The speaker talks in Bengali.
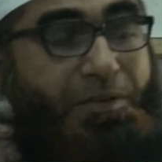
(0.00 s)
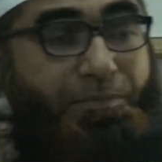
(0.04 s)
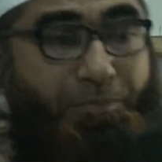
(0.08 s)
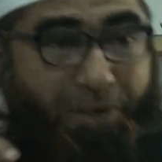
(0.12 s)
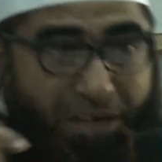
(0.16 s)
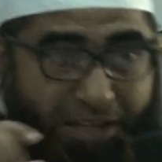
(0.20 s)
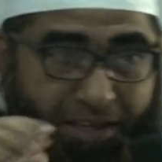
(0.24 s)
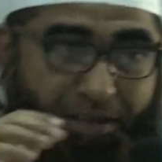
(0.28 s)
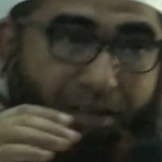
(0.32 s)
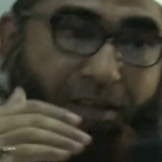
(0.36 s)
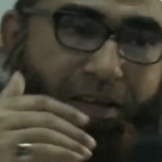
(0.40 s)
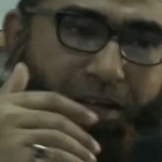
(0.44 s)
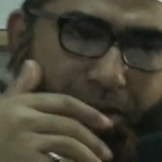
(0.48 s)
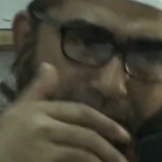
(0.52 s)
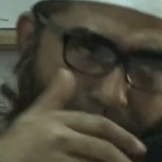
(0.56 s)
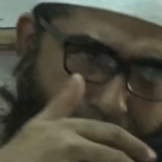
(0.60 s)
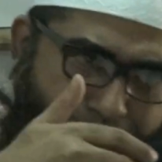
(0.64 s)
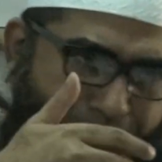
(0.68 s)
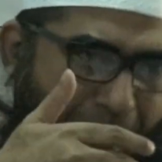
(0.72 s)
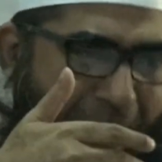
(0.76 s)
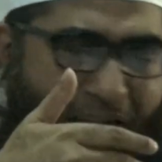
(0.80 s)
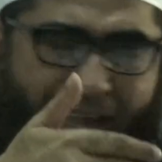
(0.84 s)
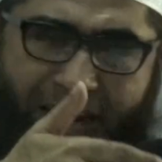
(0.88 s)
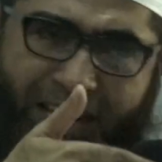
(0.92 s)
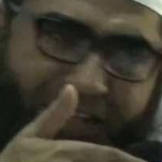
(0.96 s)
মানে
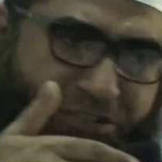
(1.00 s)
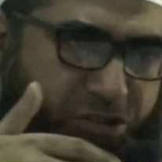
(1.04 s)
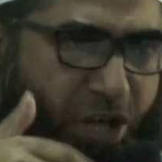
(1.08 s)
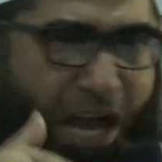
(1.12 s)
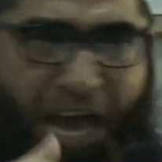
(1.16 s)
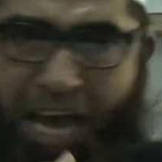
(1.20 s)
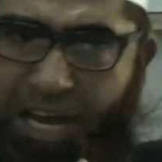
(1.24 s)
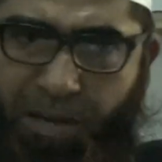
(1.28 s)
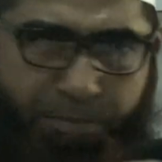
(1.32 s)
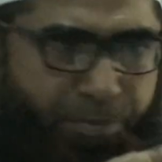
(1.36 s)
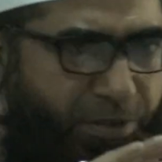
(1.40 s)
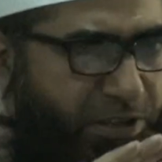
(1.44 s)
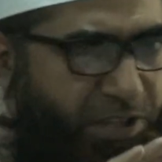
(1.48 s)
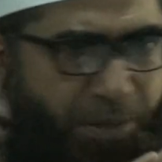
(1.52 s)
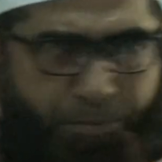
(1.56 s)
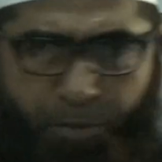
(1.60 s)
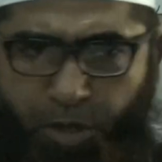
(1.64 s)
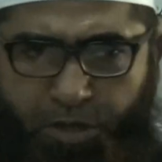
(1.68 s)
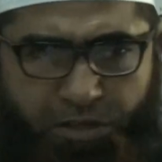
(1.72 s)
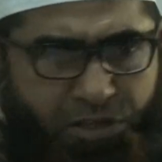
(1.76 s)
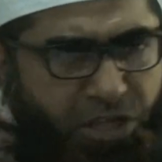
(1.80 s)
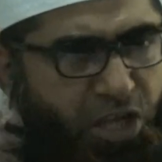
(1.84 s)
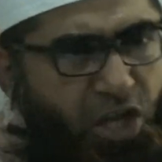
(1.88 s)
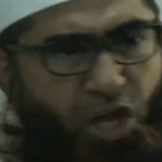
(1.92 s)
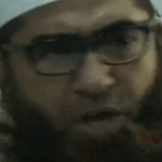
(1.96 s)
আরবিতে
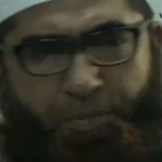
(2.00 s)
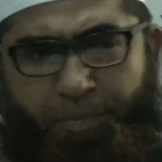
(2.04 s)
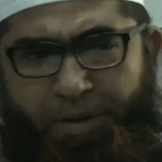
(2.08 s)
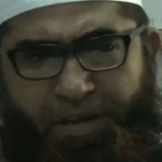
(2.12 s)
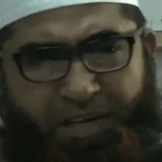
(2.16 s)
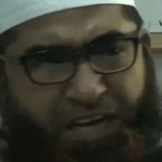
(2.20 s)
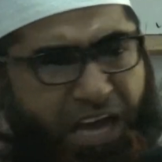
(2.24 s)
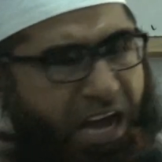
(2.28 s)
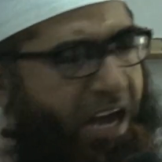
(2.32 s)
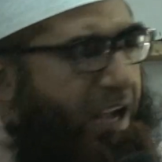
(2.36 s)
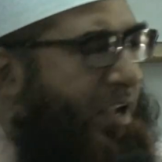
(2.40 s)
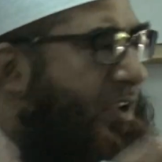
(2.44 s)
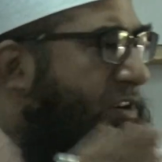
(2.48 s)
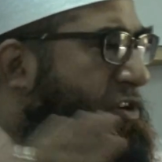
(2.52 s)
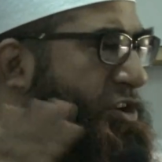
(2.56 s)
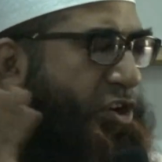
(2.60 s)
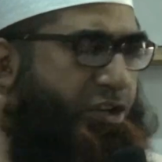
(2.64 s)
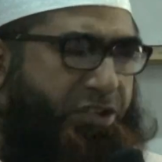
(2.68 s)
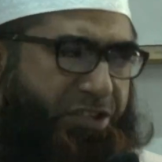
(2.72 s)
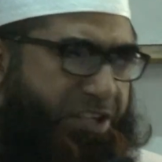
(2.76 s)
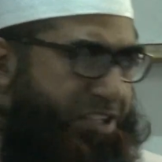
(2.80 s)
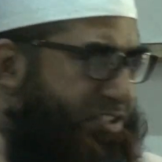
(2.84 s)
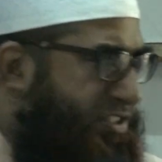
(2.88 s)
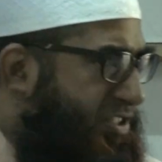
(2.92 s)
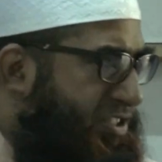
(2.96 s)
বলতেই হবে না
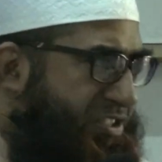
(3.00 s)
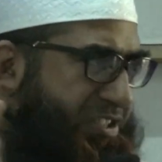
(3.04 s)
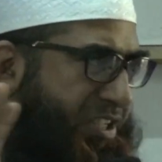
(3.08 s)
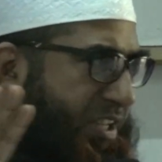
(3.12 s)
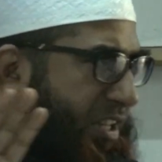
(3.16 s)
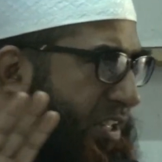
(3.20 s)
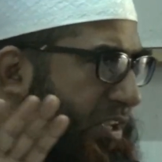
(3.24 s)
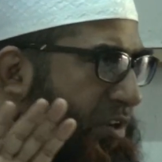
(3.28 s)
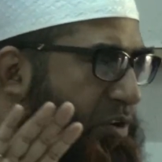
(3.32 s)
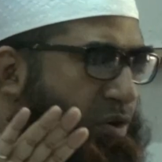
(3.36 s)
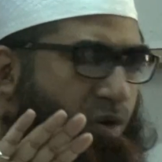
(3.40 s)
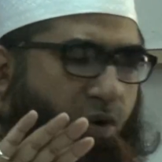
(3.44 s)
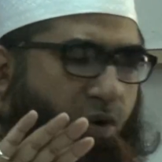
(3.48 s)
নট নেসেসারি